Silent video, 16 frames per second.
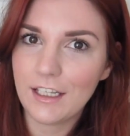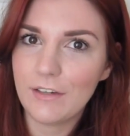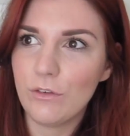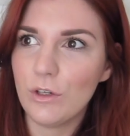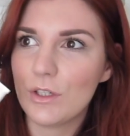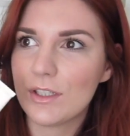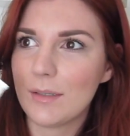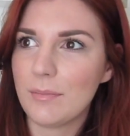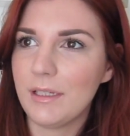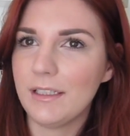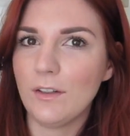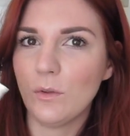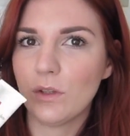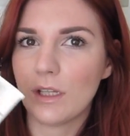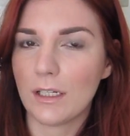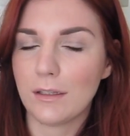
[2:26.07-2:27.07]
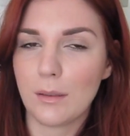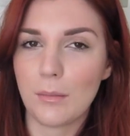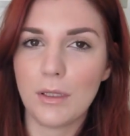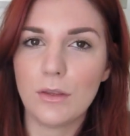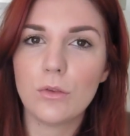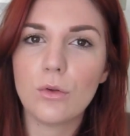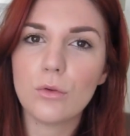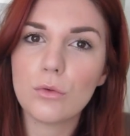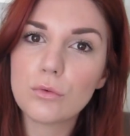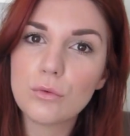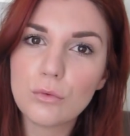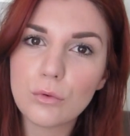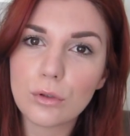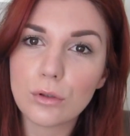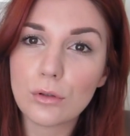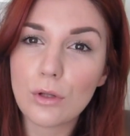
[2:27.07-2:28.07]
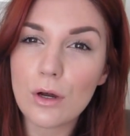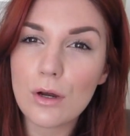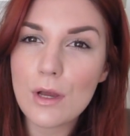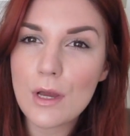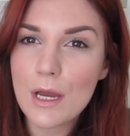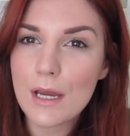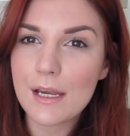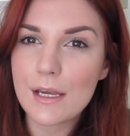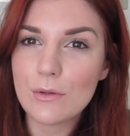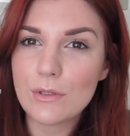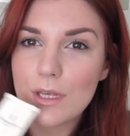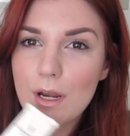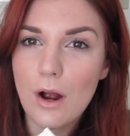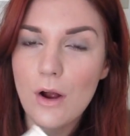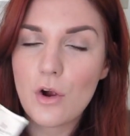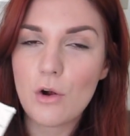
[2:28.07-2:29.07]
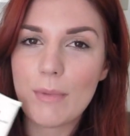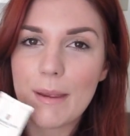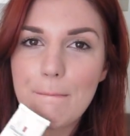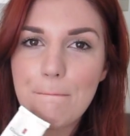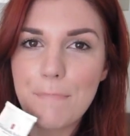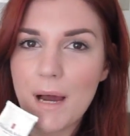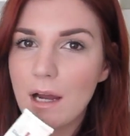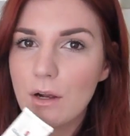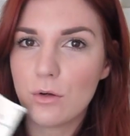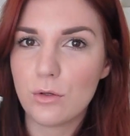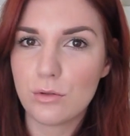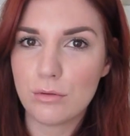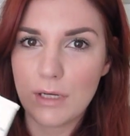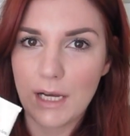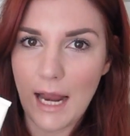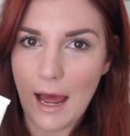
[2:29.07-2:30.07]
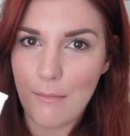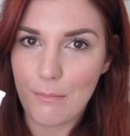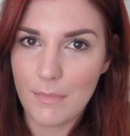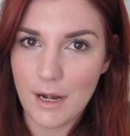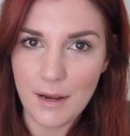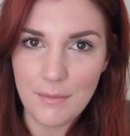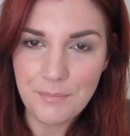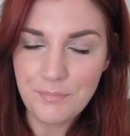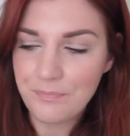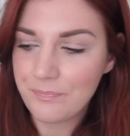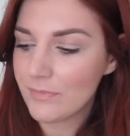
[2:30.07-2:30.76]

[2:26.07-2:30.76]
che voi lo sapete è un trattamento d'urto che userò come impacco sulle labbra,